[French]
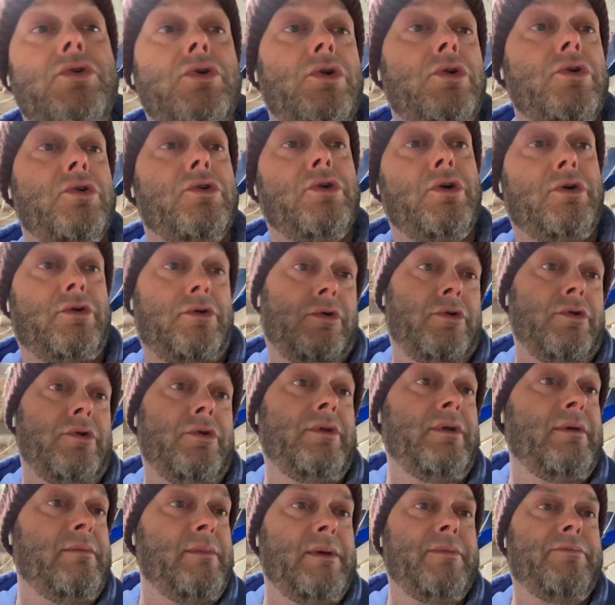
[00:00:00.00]
le coq
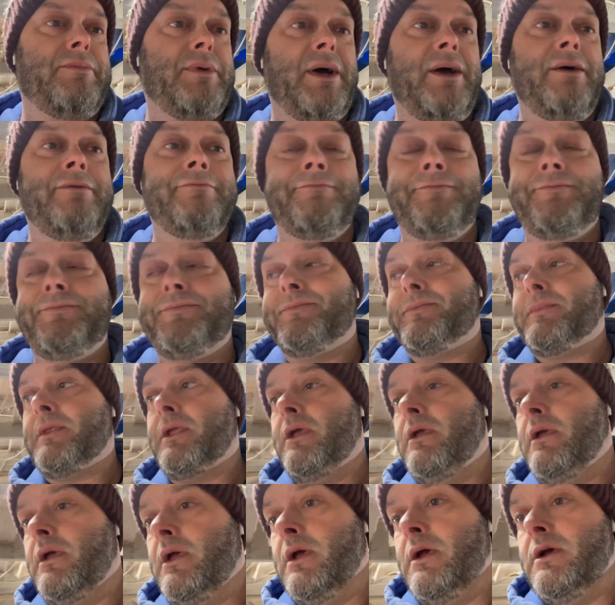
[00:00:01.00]
n'aimait pas,
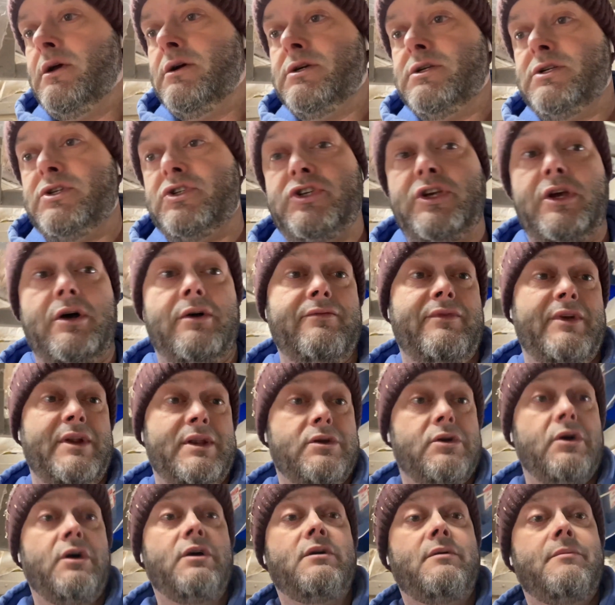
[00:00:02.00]
j'ai enlevé le
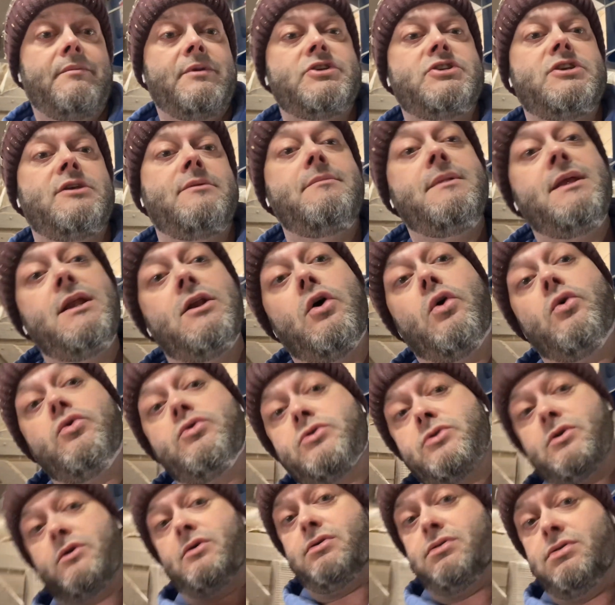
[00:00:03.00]
coq, mais j'ai mis
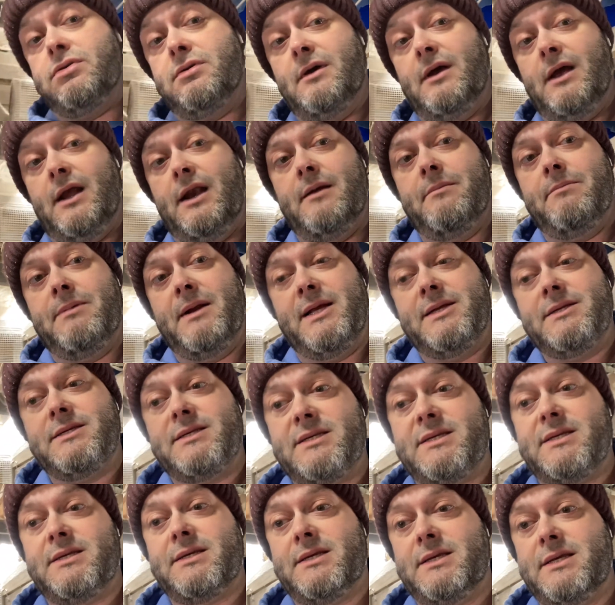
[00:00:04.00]
l'autre à la
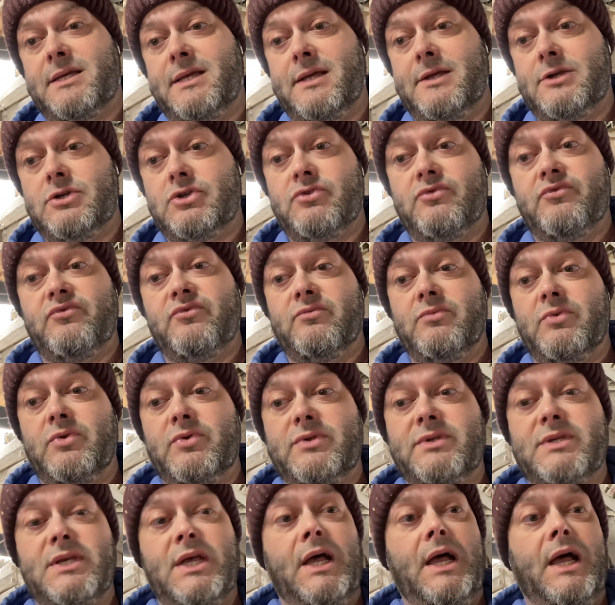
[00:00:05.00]
place. Je vous
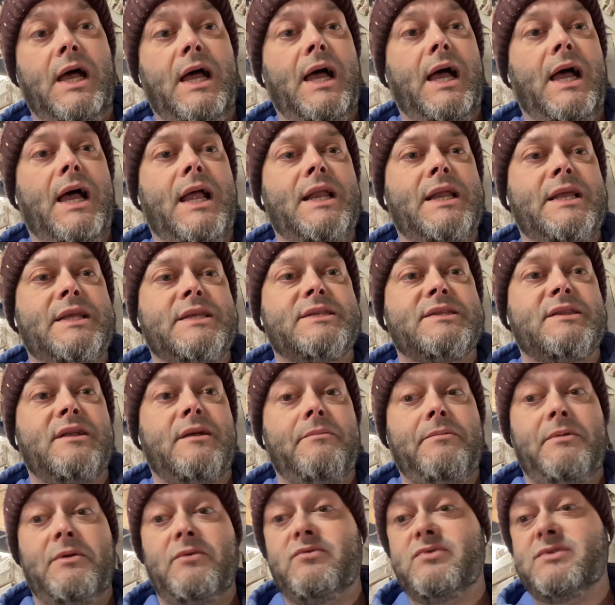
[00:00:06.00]
montre ça à l'instant,
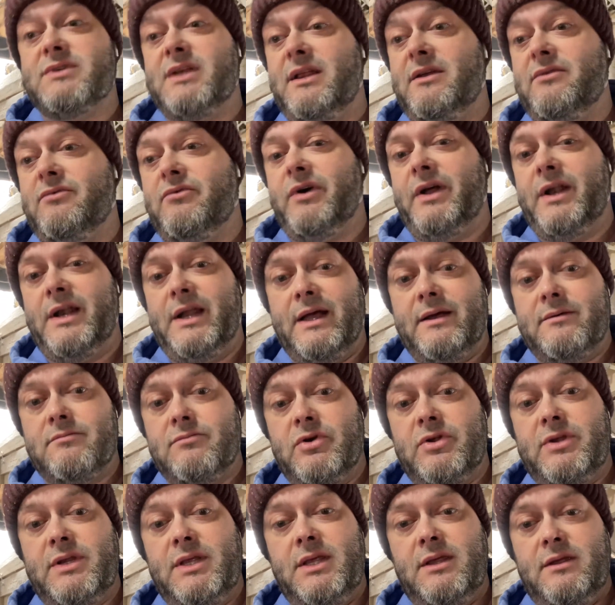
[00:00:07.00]
puis vous allez voir,
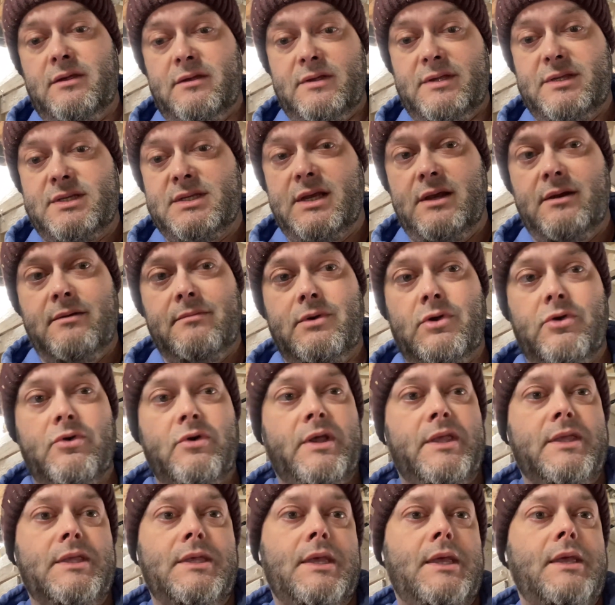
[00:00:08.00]
l'harmonie euh, semble
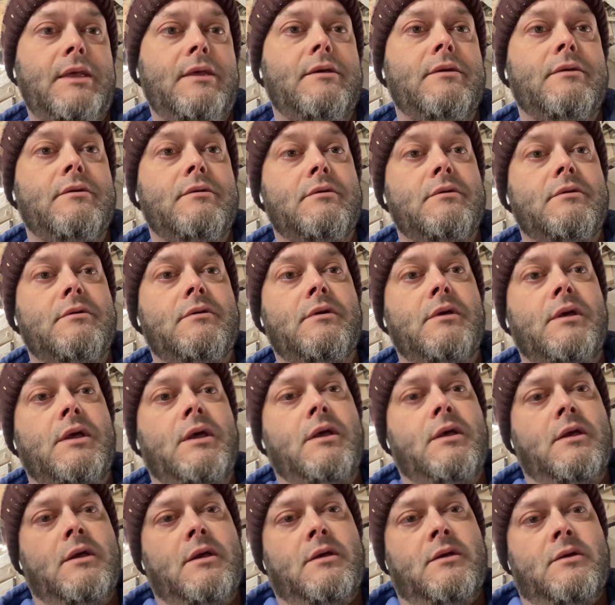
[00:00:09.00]
régner euh,
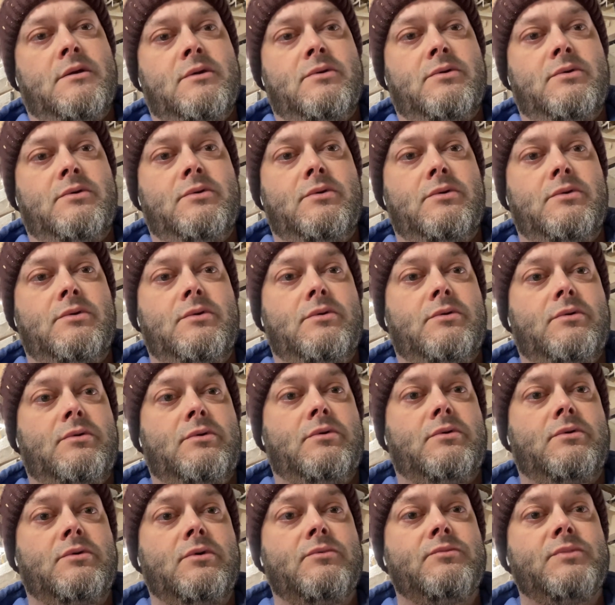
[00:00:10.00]
euh,
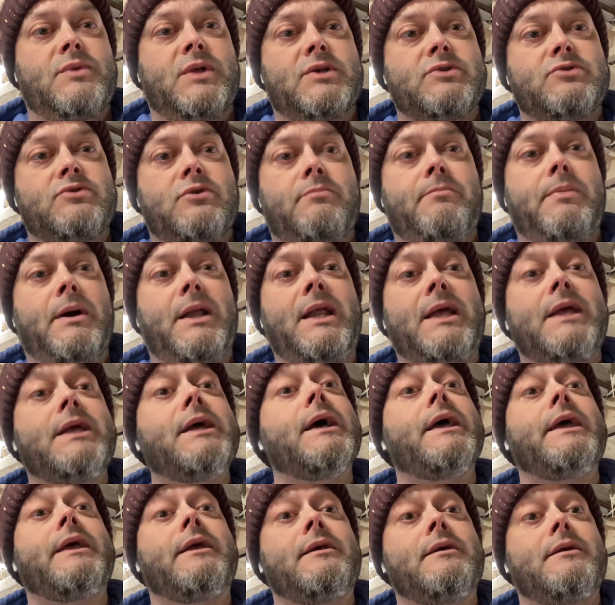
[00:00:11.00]
comme dans un palais
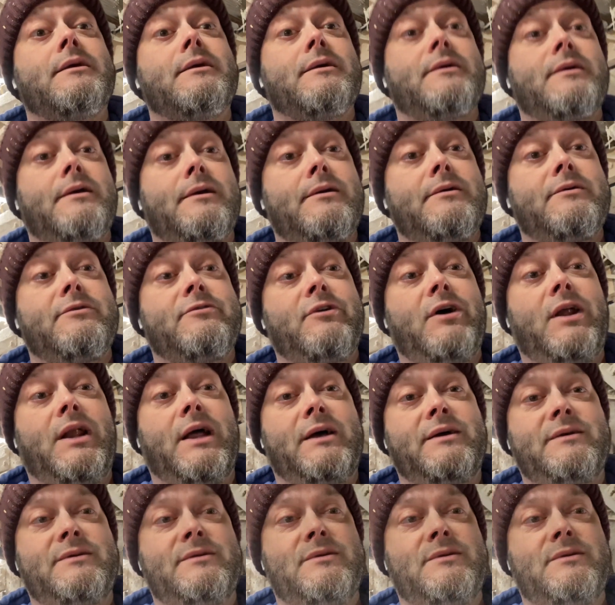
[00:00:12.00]
grec. voilà.